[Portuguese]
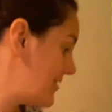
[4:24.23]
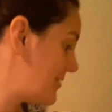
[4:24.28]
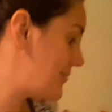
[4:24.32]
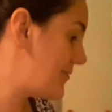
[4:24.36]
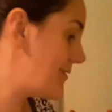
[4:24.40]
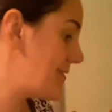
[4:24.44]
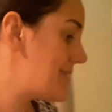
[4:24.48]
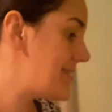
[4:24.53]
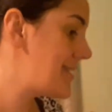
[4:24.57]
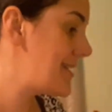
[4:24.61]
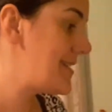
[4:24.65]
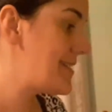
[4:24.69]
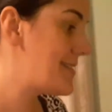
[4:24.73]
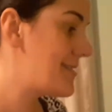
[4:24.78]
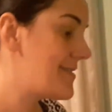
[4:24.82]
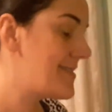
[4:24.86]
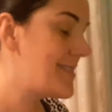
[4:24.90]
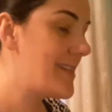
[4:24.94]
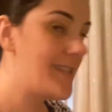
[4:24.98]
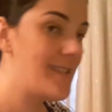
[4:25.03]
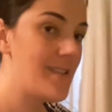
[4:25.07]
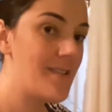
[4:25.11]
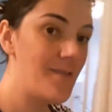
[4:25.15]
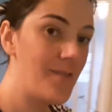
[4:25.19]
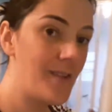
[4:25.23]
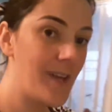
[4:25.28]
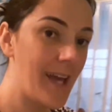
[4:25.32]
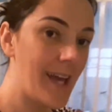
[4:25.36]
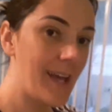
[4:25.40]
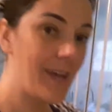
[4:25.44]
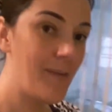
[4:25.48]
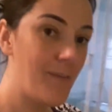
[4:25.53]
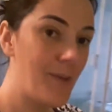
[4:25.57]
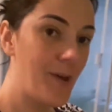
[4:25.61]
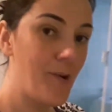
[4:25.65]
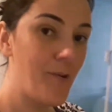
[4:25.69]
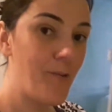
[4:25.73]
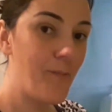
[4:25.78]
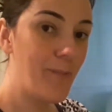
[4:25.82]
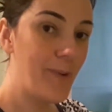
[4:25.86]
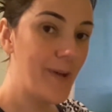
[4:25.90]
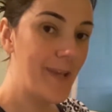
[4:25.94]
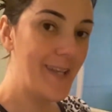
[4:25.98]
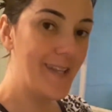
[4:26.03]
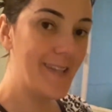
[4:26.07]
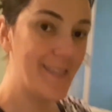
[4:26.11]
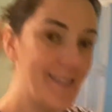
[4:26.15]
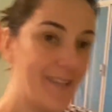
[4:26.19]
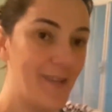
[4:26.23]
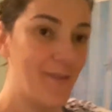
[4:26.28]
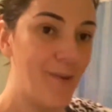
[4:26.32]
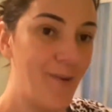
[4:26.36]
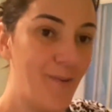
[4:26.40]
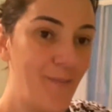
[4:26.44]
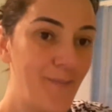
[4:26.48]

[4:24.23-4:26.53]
gente, fazer isso. Vocês vão ficar aqui me acompanhando, tá